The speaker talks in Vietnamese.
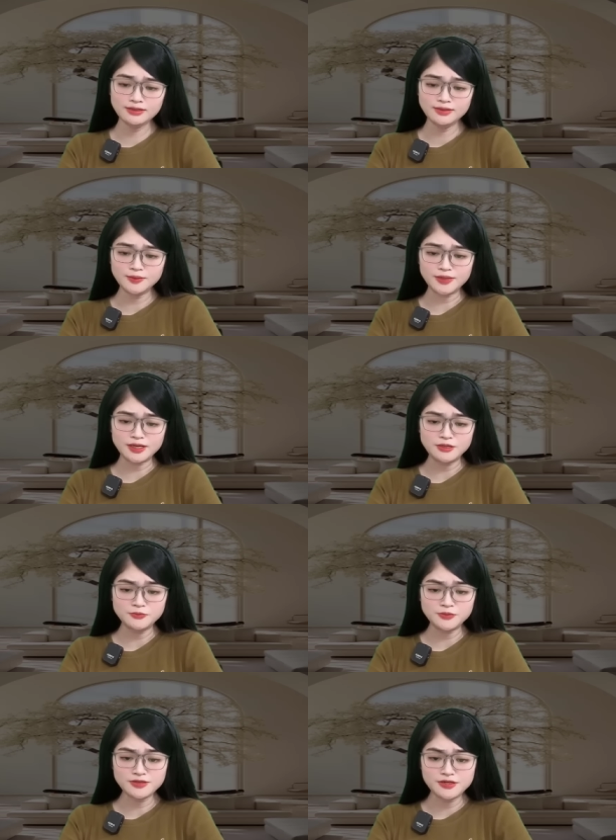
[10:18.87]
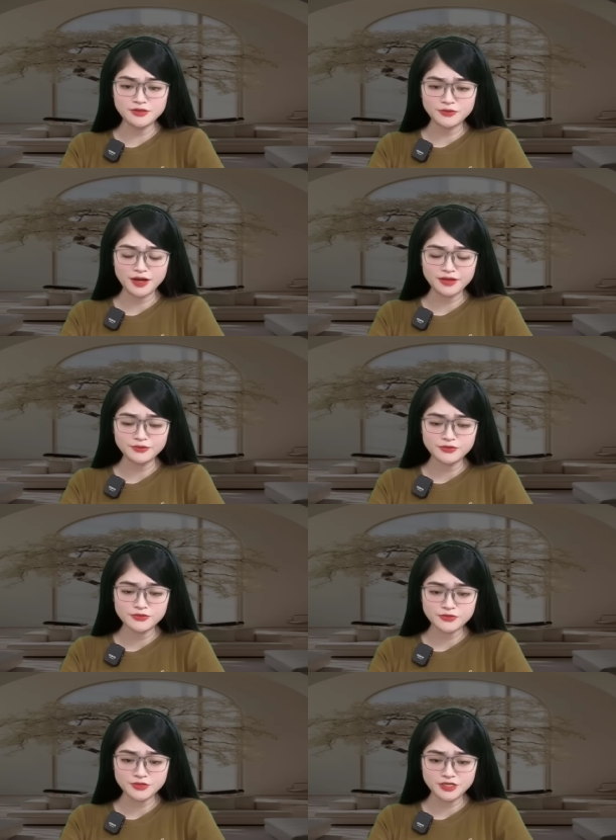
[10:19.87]
Người đàn ông cất điện thoại
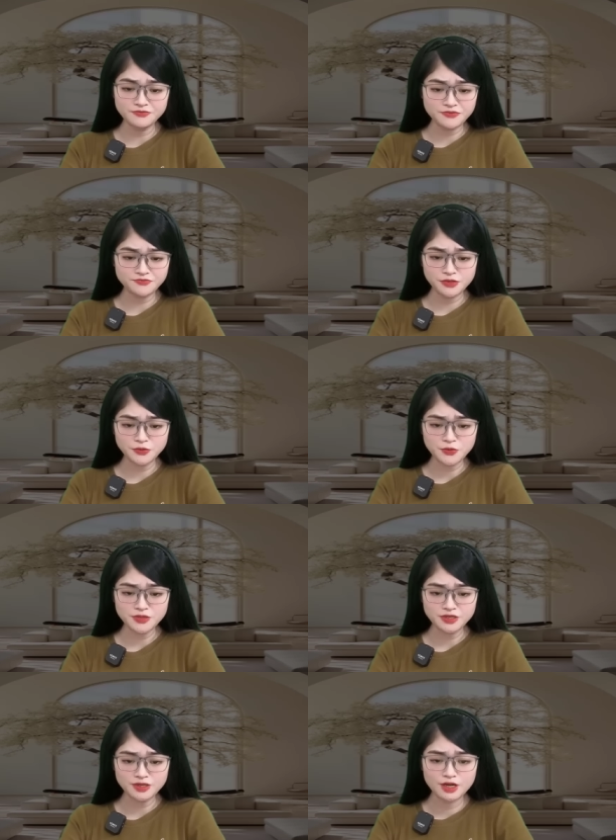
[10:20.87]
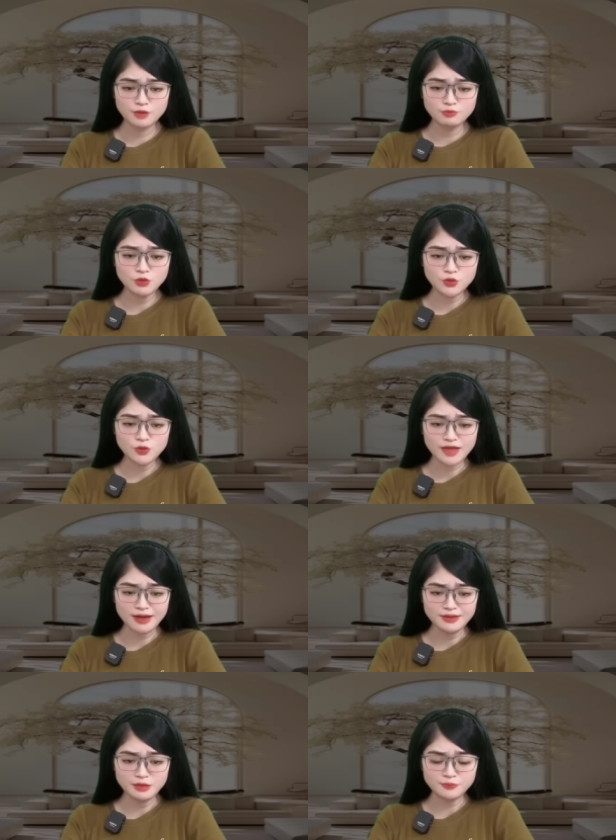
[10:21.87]
rồi đi về phía tôi. Mùi thuốc lá
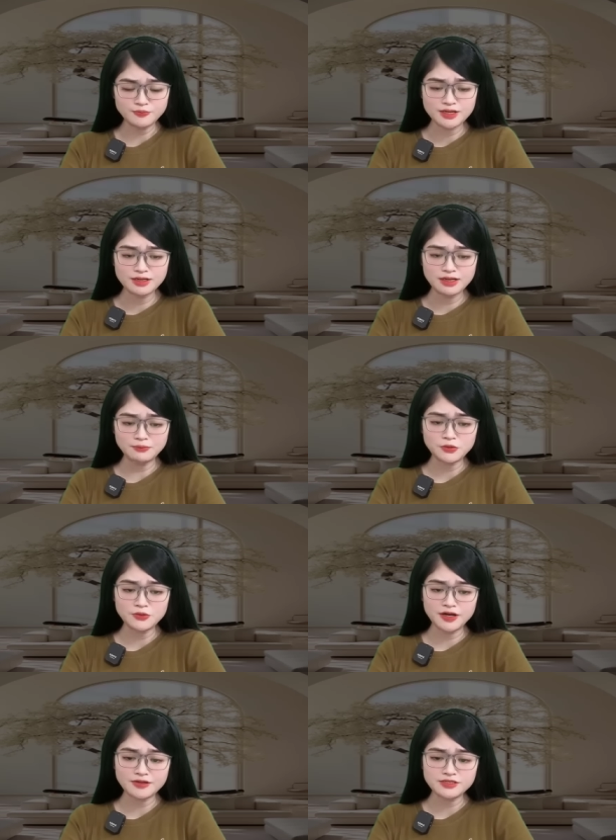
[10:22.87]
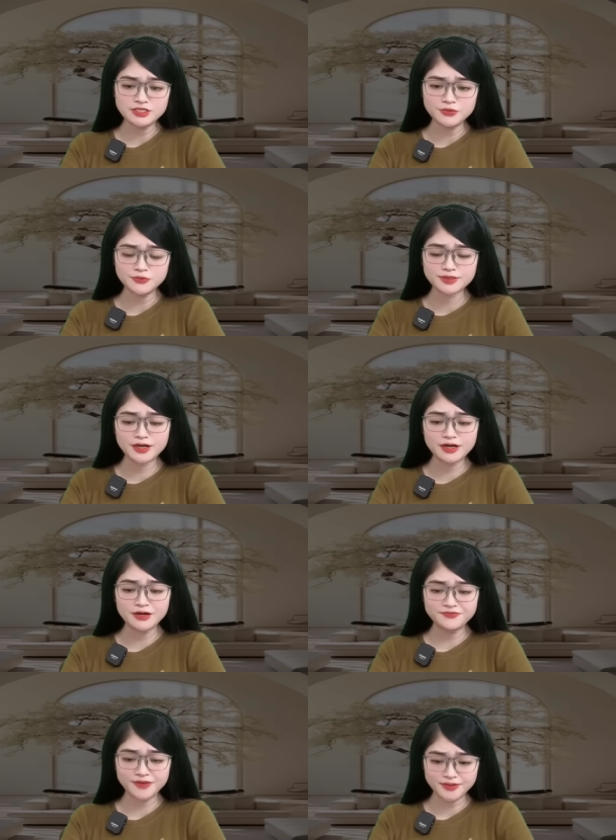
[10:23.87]
nồng làm tôi khó chịu,
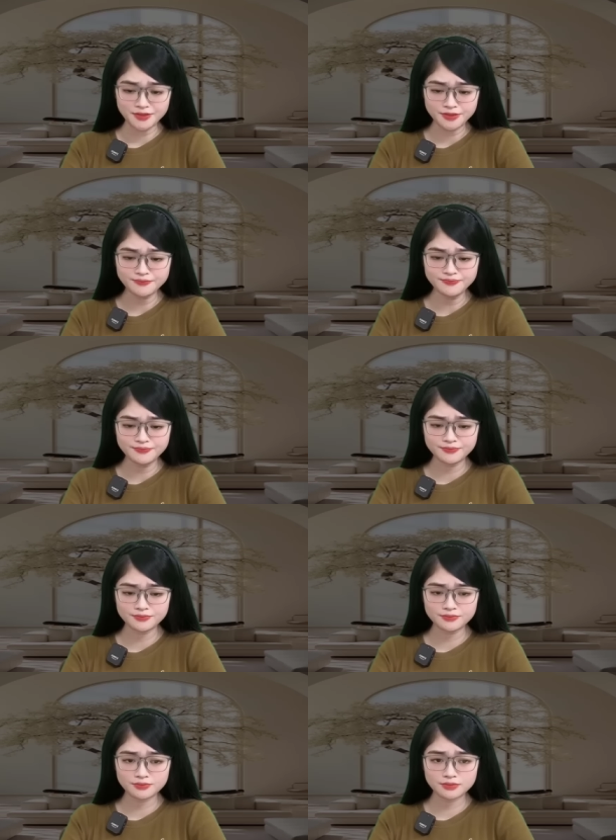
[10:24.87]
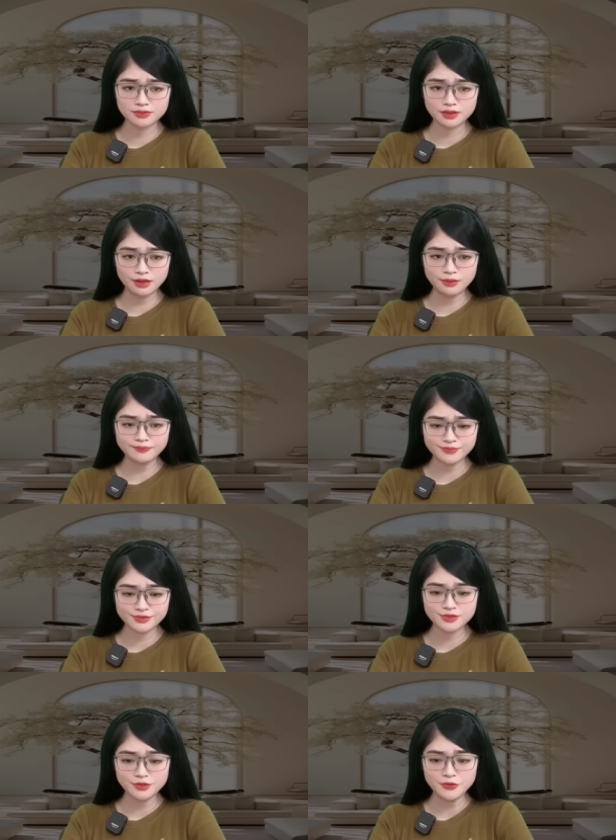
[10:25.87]
ho vài tiếng. À,
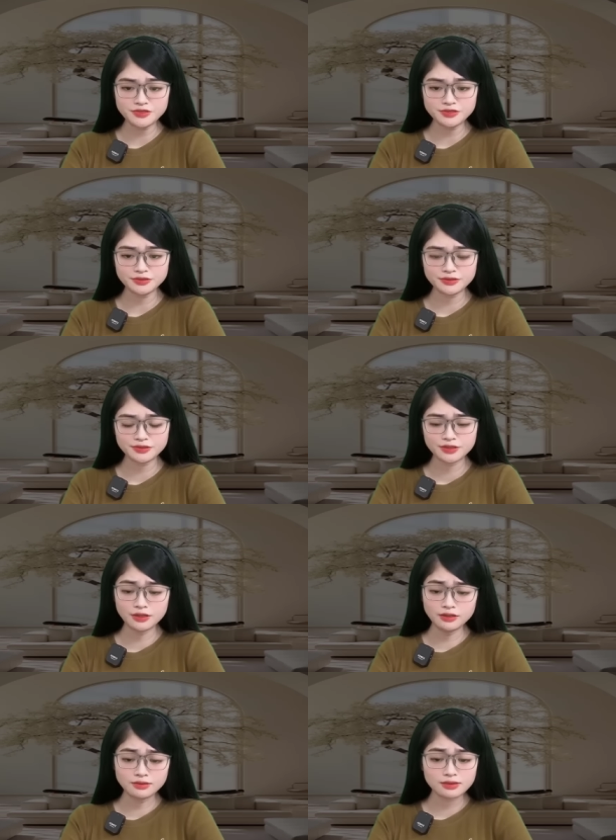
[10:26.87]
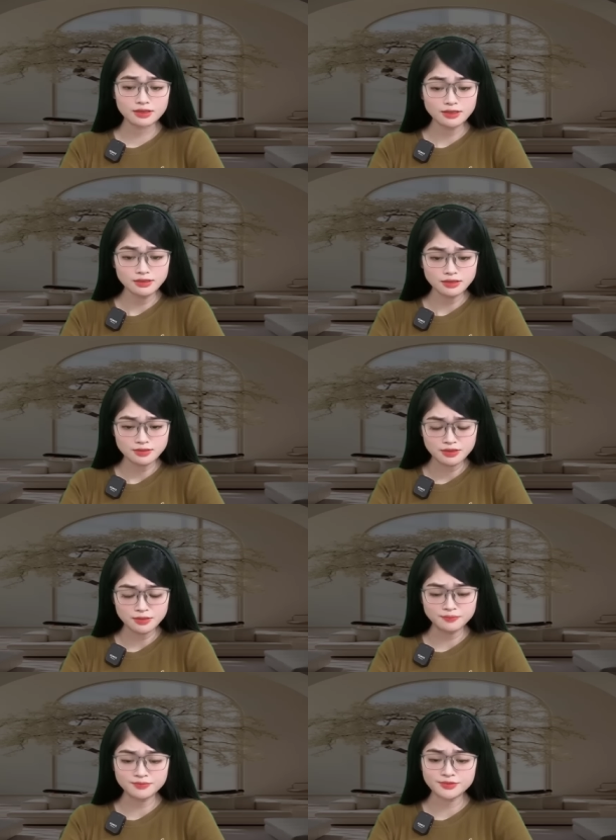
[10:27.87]
xin lỗi. Anh lịch thiệp
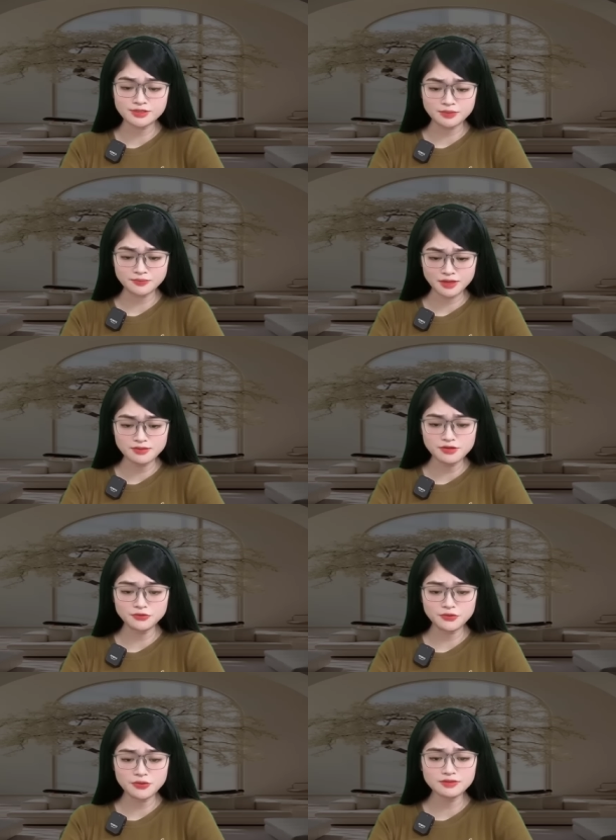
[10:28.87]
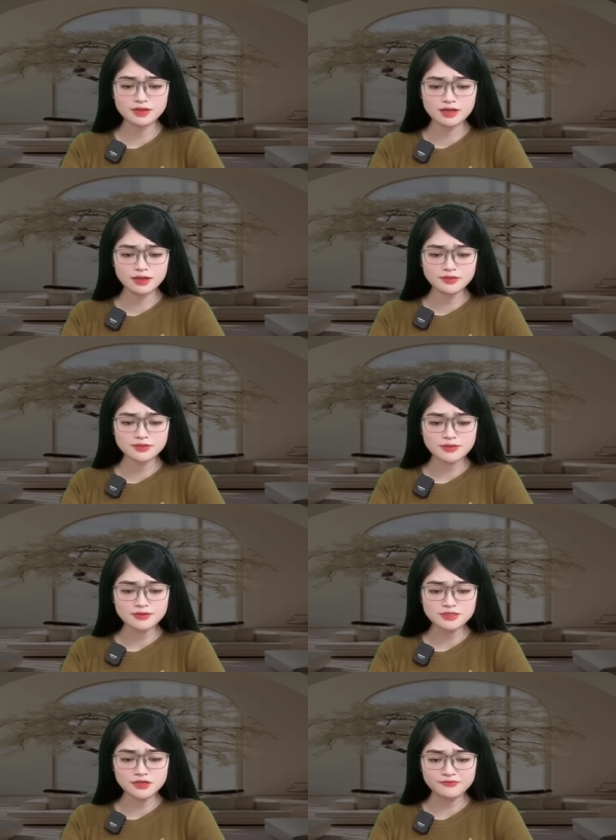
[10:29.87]
dập tắt điếu thuốc, sau đó
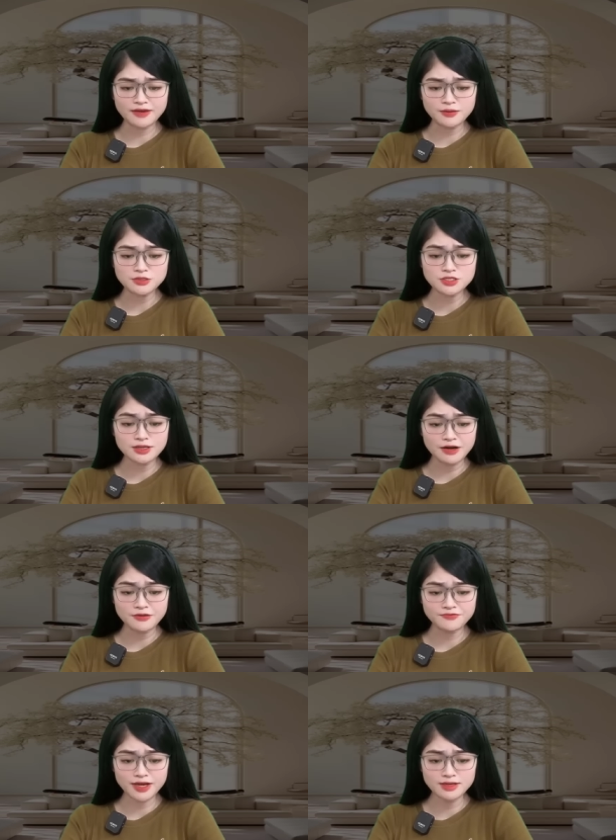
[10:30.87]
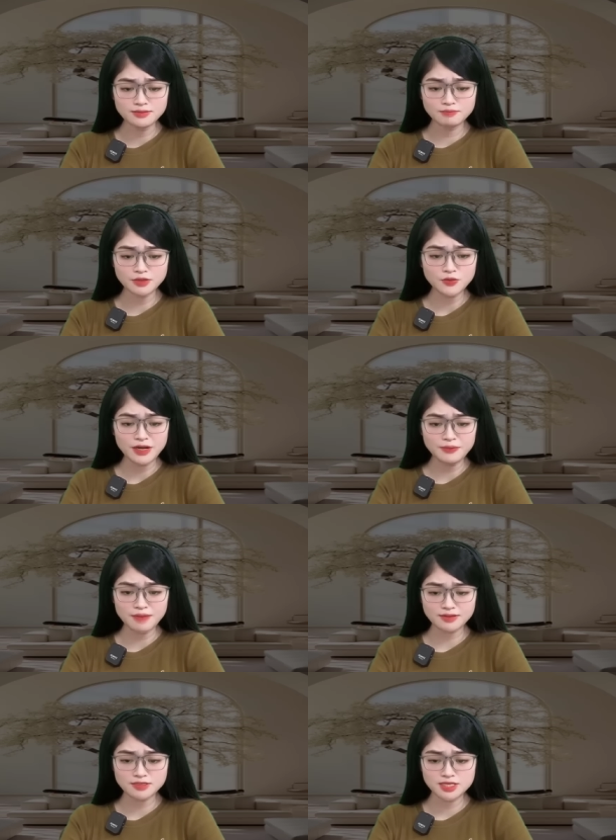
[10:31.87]
chỉ vào chiếc áo vest mà tôi đang
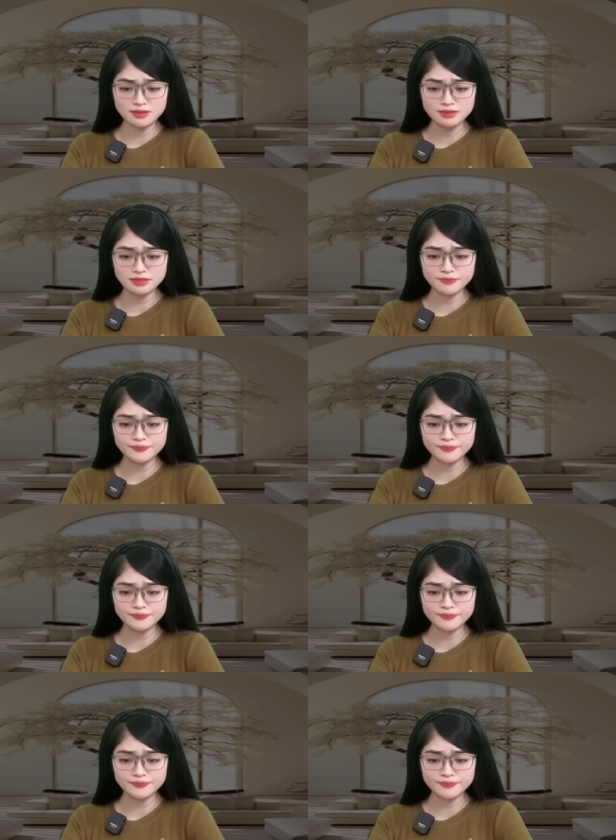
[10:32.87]
mặc trên người.